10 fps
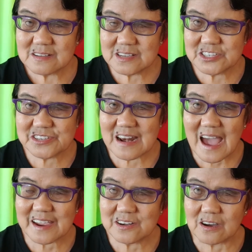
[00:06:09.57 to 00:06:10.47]
is
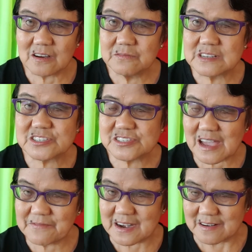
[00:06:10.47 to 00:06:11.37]
line of
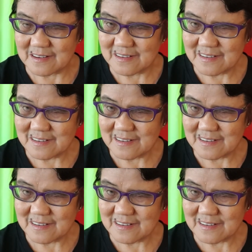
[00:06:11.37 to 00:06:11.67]
7.